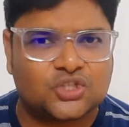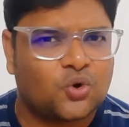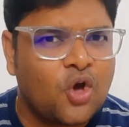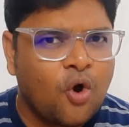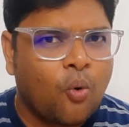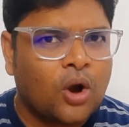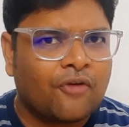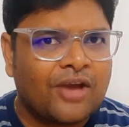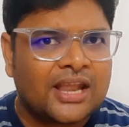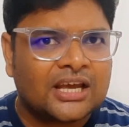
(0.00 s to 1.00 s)
చేయొచ్చు
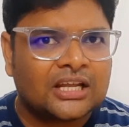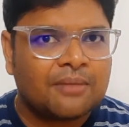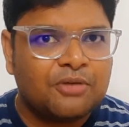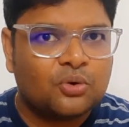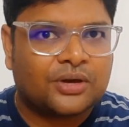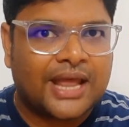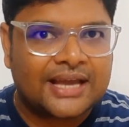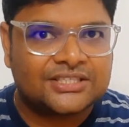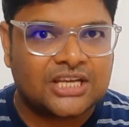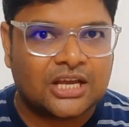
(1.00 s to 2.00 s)
ఒకవేళ కనుక మీరు
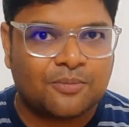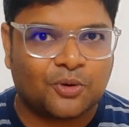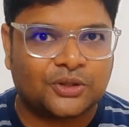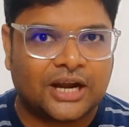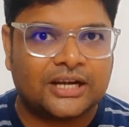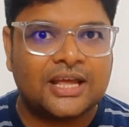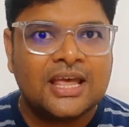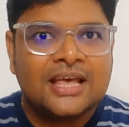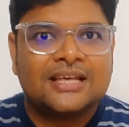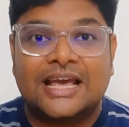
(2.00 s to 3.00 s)
క్రాక్ చేయకపోతే అంటే
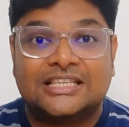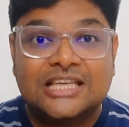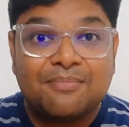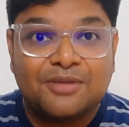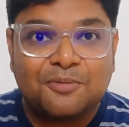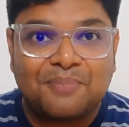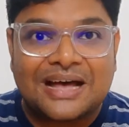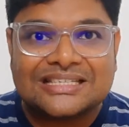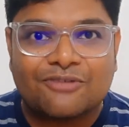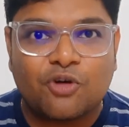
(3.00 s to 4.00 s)
ఎగ్జామ్ మీరు
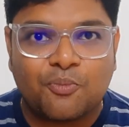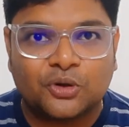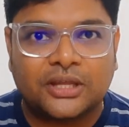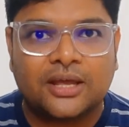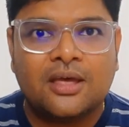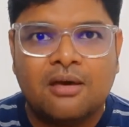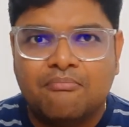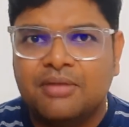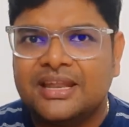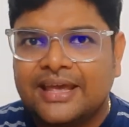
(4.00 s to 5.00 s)
పాస్ అవ్వకపోతే
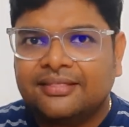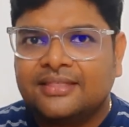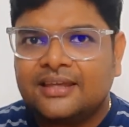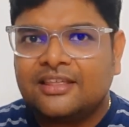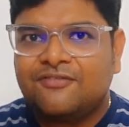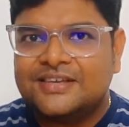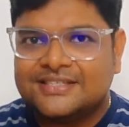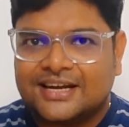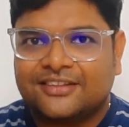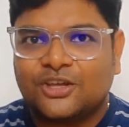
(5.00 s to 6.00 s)
మీరు ఎంత అయితే
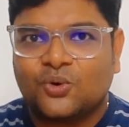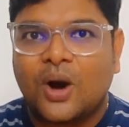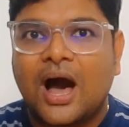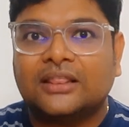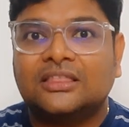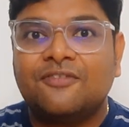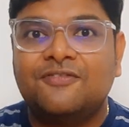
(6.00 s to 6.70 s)
ఫీజు కడతారో అంత